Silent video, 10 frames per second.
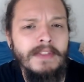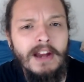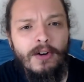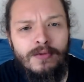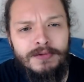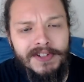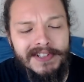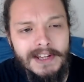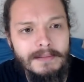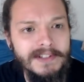alguns
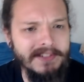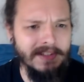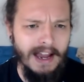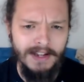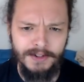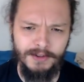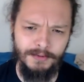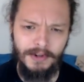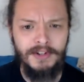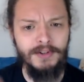sistemas estáticos
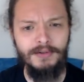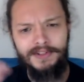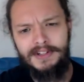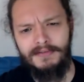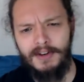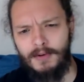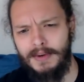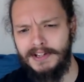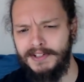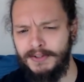para a gente conseguir ver como é
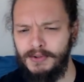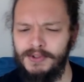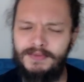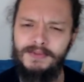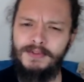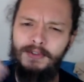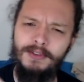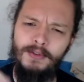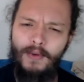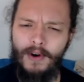que essas coisas
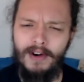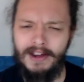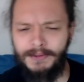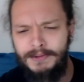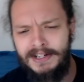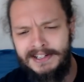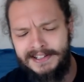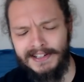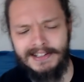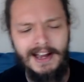funcionam, qual é a nuance
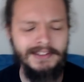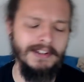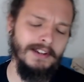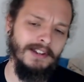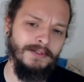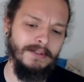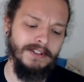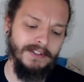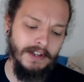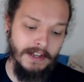exata daquelas coisas.